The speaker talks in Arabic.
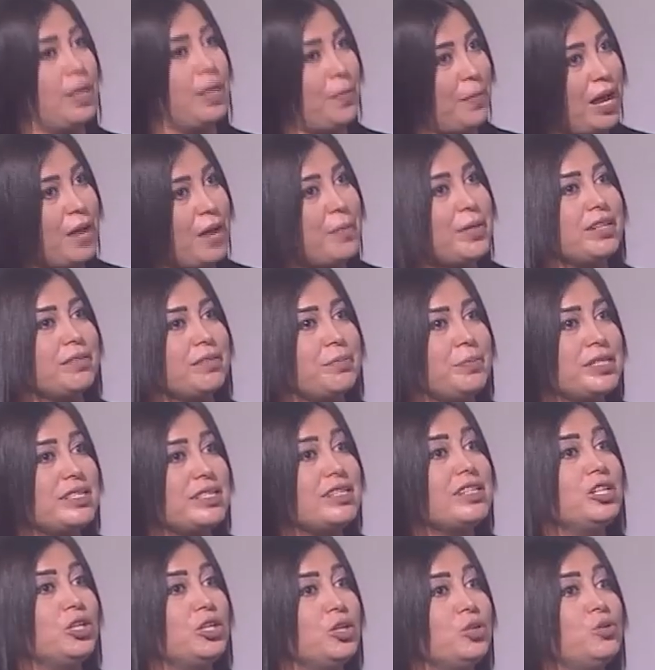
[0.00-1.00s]
تماما
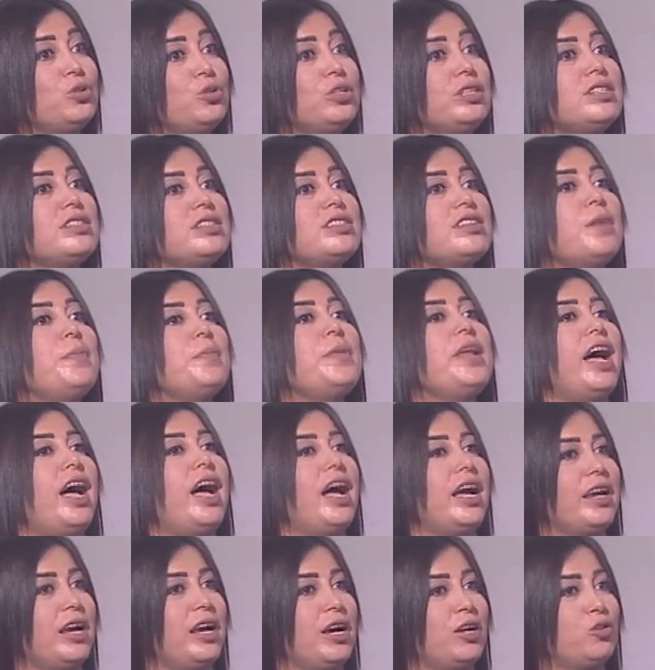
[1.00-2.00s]
بصير عندهم نظام
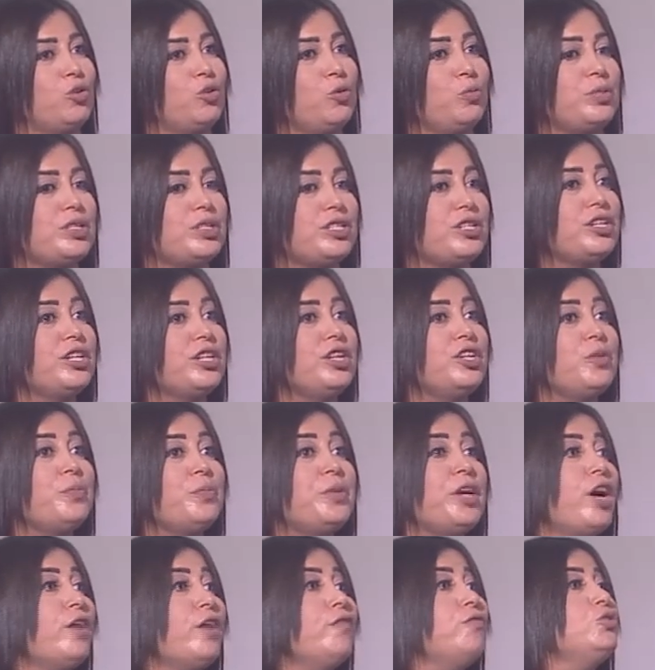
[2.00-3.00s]
لحياتهم بصير هن
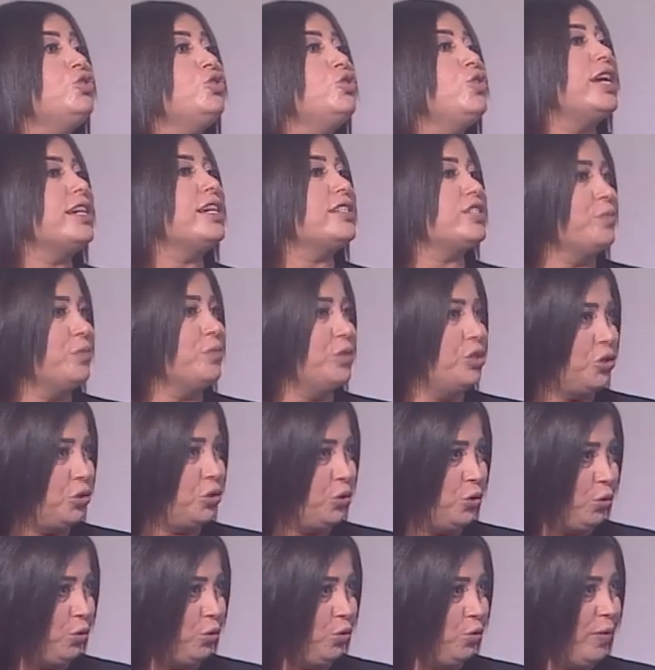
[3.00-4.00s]
بيعرفوا شو لازم
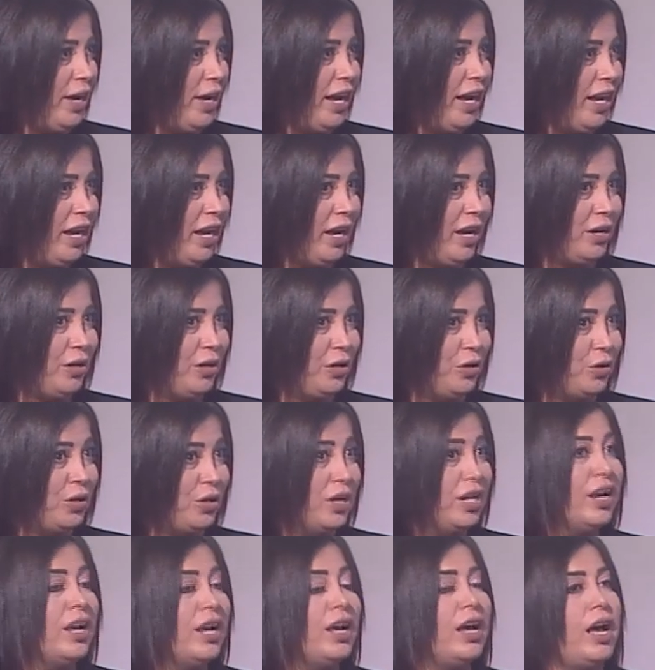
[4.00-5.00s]
يشتغلوا مع اهاليهم
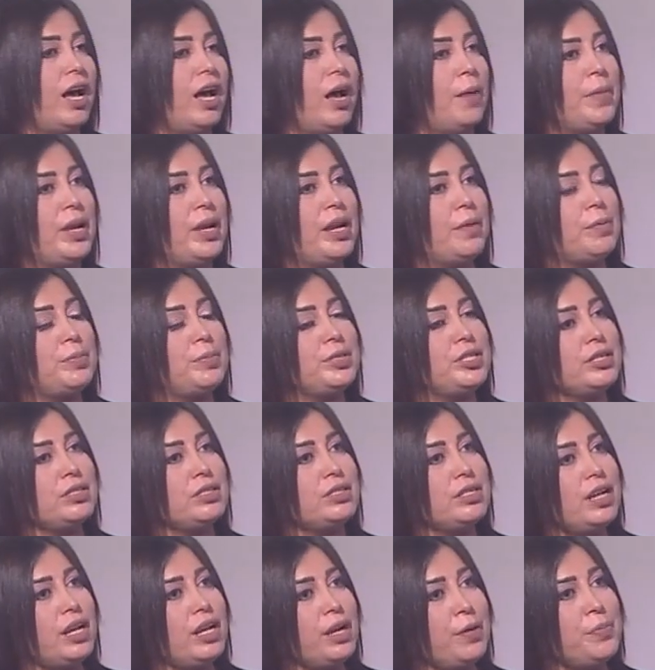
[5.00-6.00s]
اما لما بدي
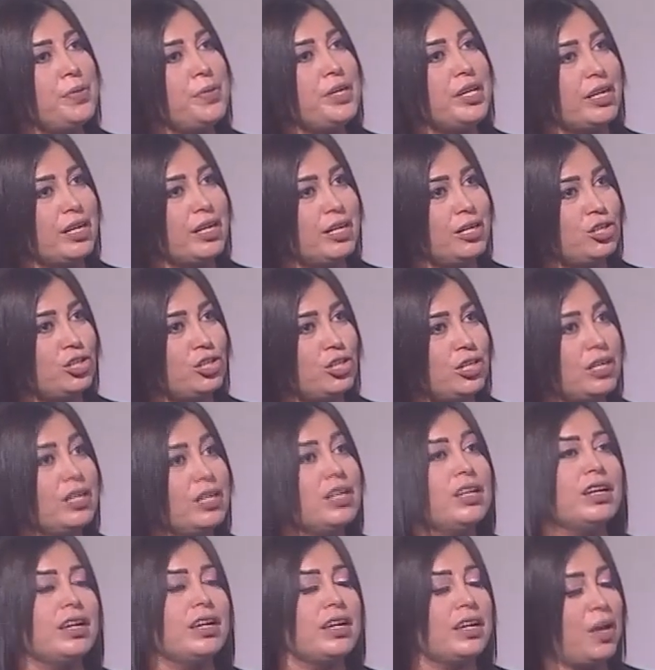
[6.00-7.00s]
اعطي لابني كل شيء
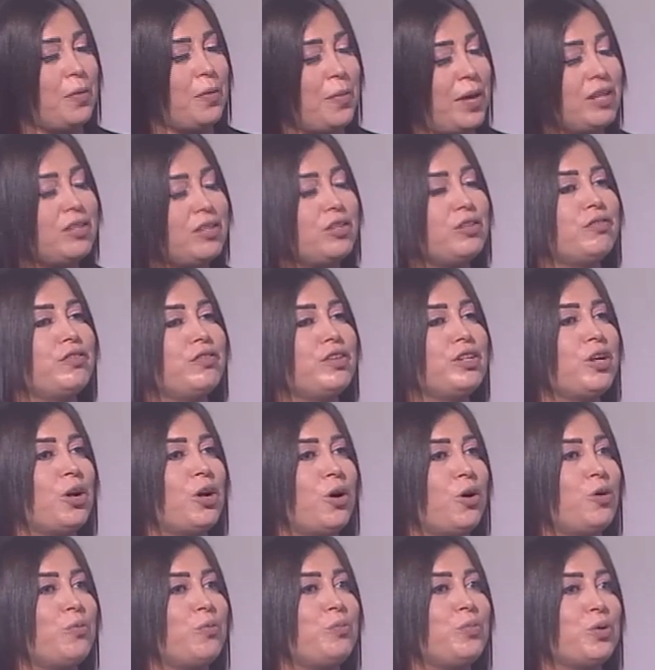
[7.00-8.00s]
كمان طفلنا
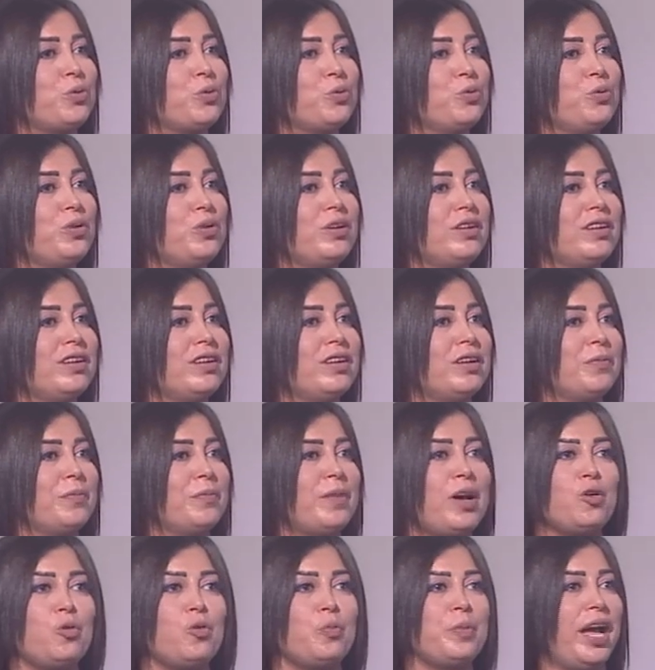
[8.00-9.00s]
هون بيكون
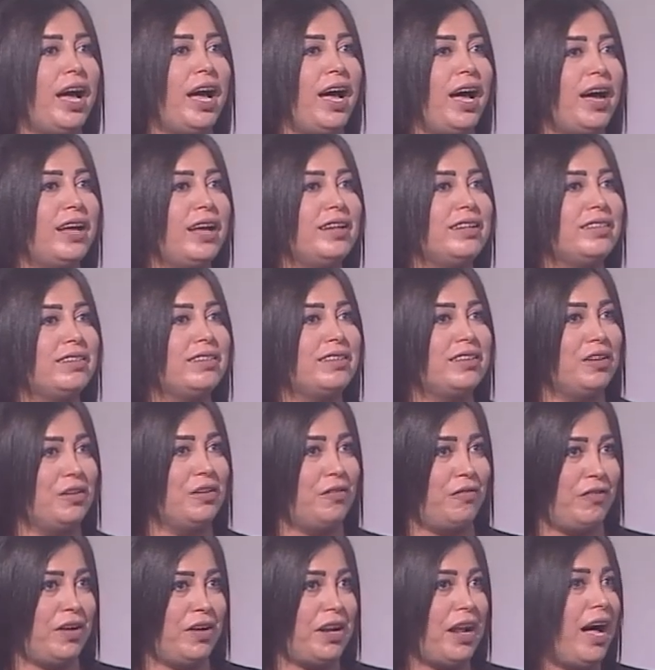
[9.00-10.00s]
ما بحاله
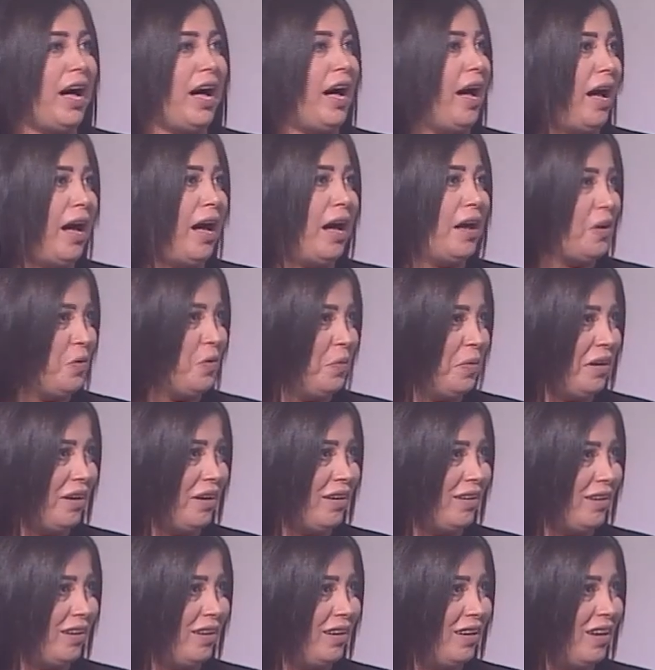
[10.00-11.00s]
فرح عارمي
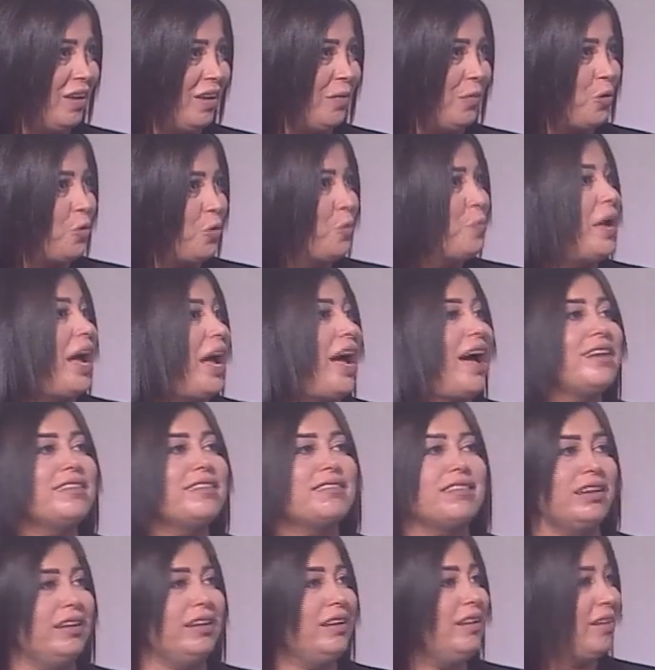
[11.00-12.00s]
يعني بيكون
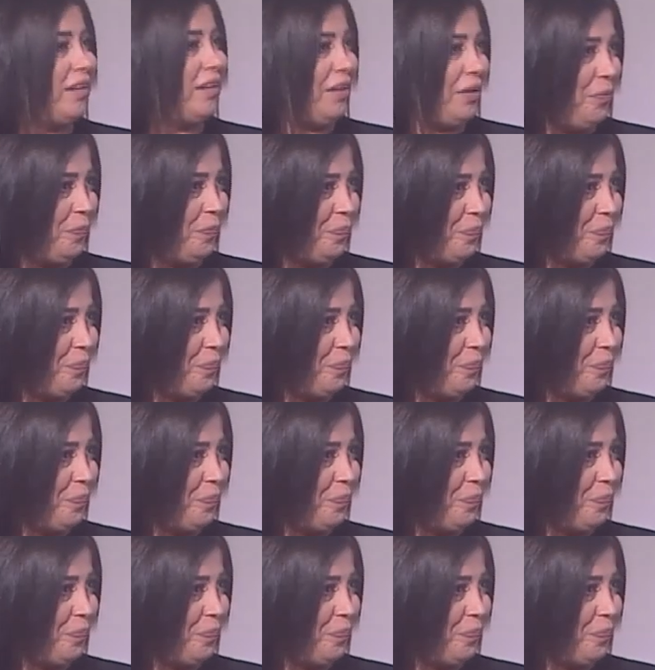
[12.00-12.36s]
بحاله حيره